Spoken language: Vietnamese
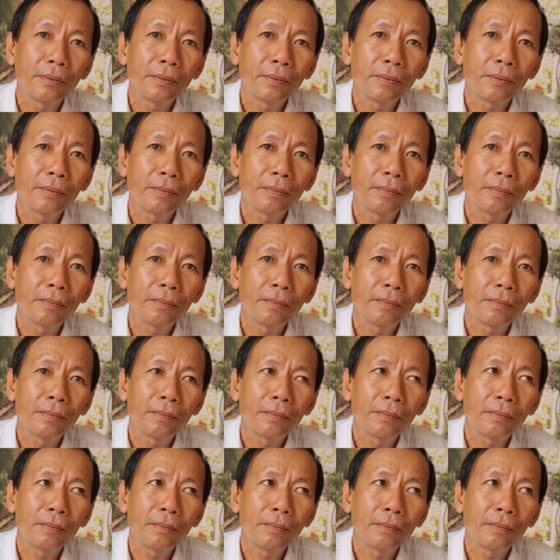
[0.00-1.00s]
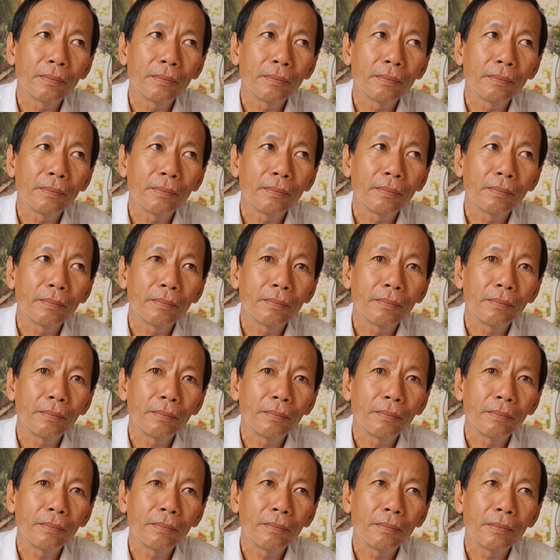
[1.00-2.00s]
rồi à, anh có
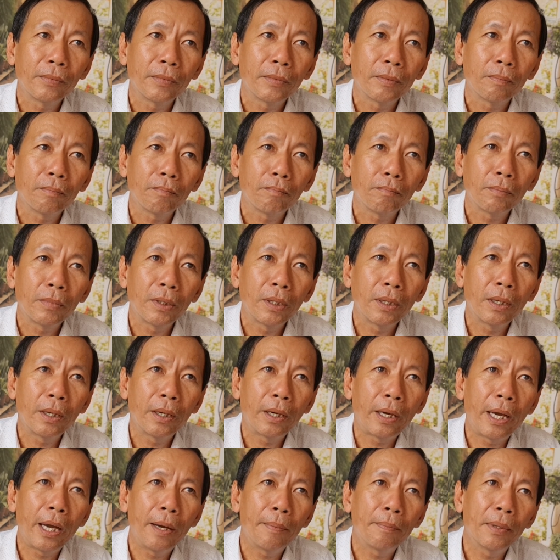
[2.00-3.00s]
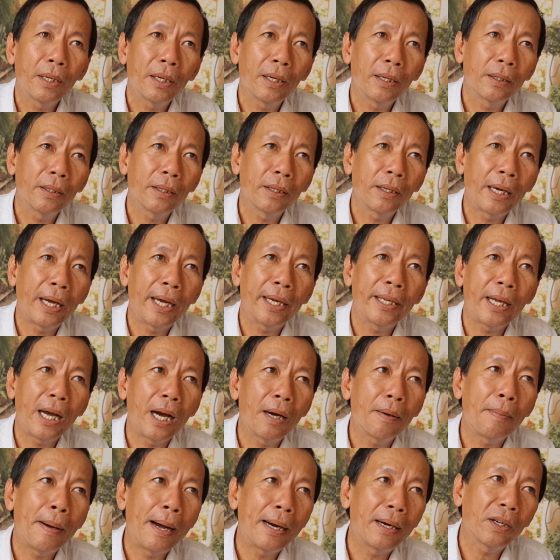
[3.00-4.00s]
mấy đứa con rồi, ờ, em ờ, hai
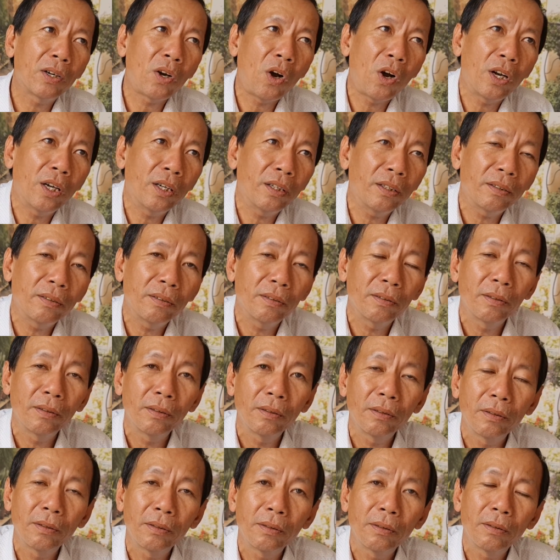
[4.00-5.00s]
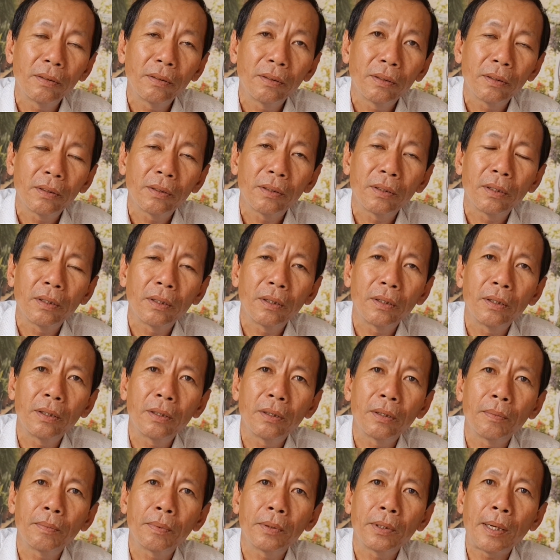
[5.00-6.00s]
vợ và ba đứa con lận ừ.
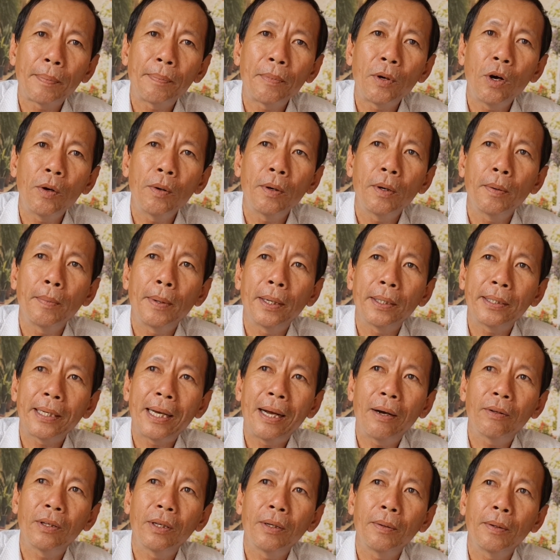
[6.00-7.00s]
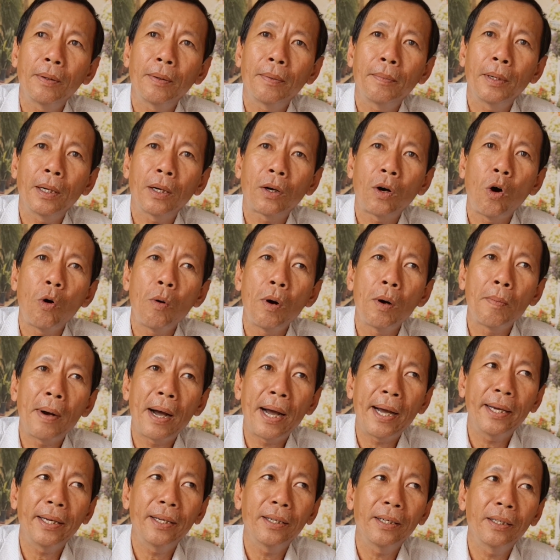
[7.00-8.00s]
Rồi, chấp nói ờ, bà sao thì mà cô bằng
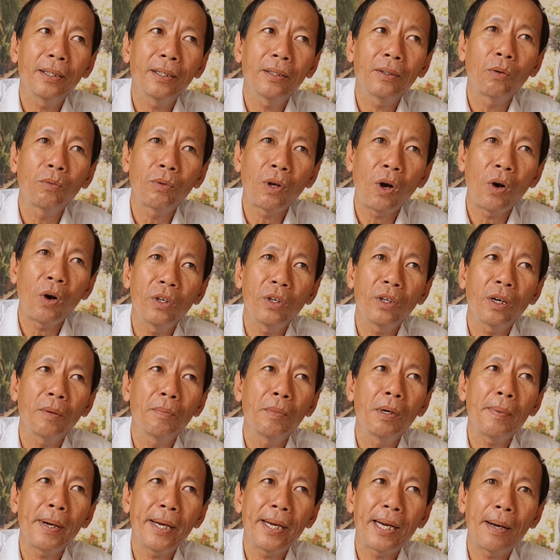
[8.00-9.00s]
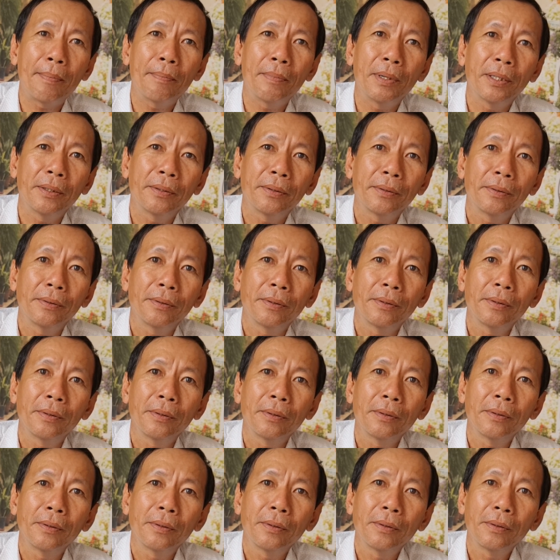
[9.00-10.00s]
mai cũng nữa là mười mấy năm ừ.
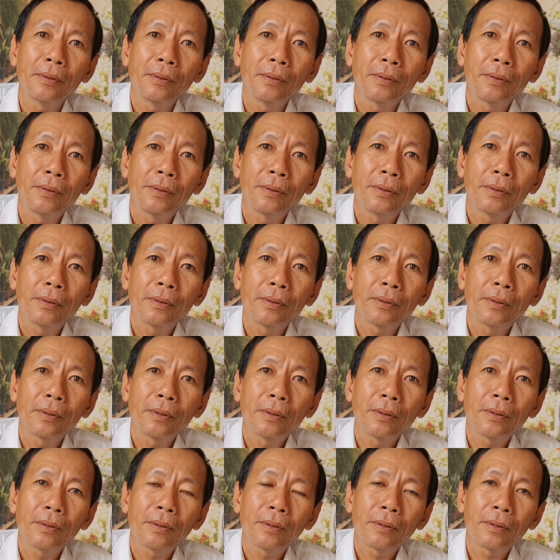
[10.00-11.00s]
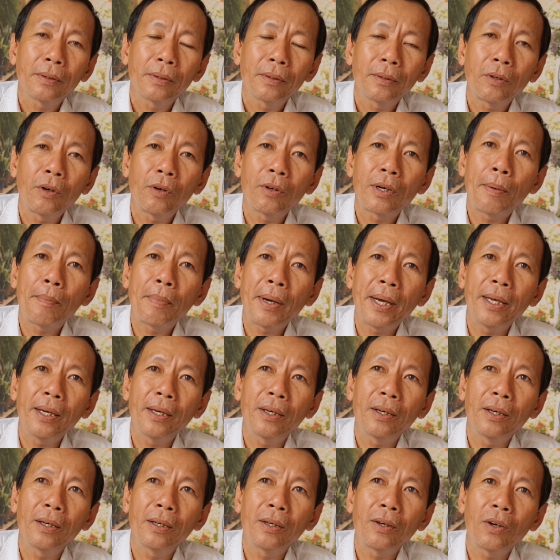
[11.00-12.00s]
dạ con năm mấy
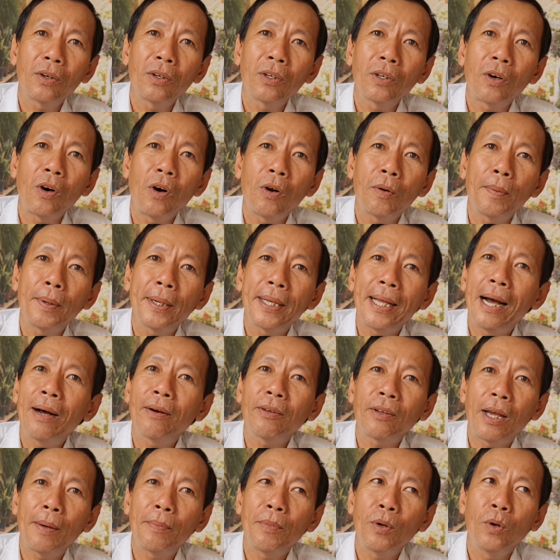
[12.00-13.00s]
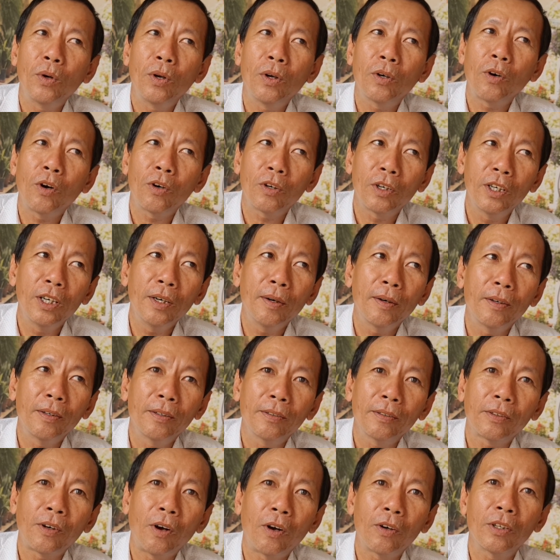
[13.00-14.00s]
có đứa con nó bà giao cho em nuôi luôn con đứa
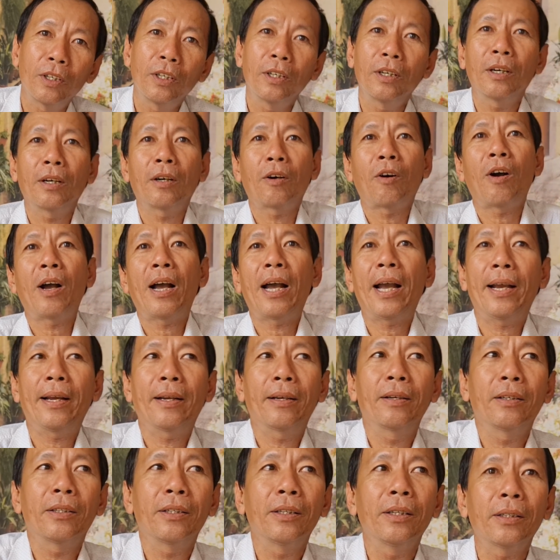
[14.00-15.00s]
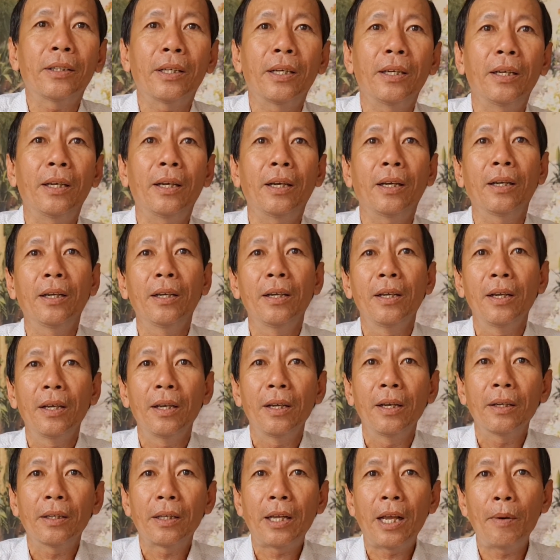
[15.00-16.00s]
còn ừ. đứa còn hai đứa trước thì
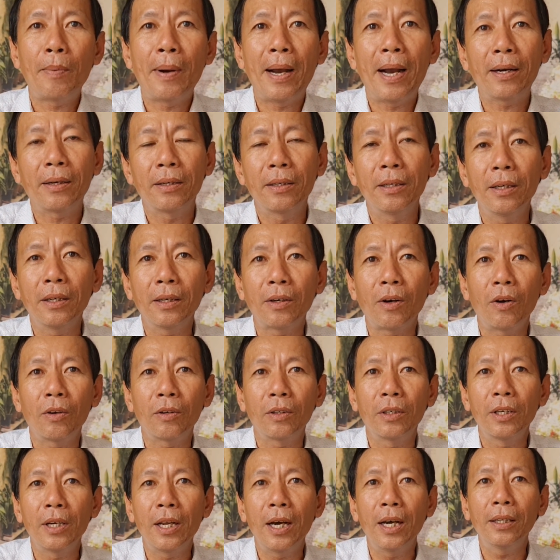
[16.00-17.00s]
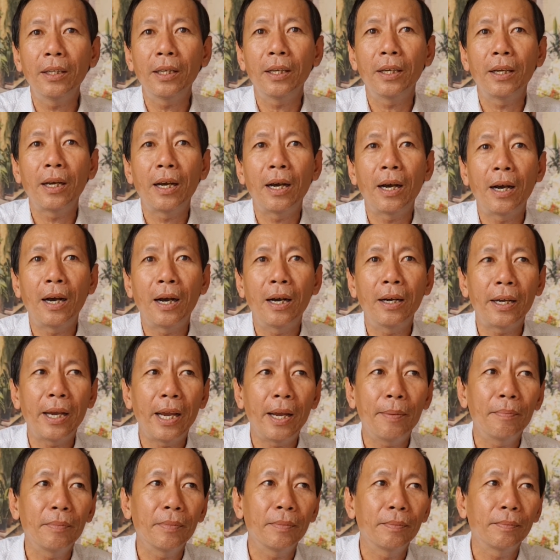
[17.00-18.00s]
theo bản đứa còn đứa lớn thì ở
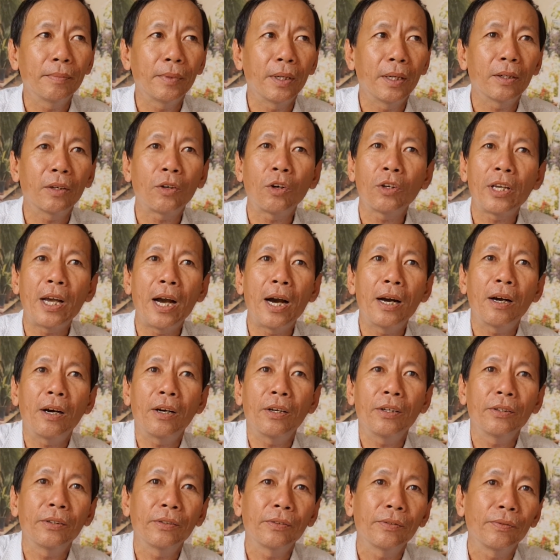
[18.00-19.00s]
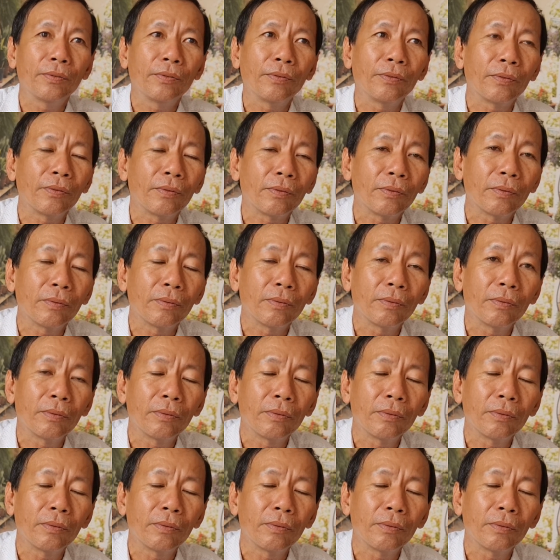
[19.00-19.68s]
em dạ. có vợ rồi dạ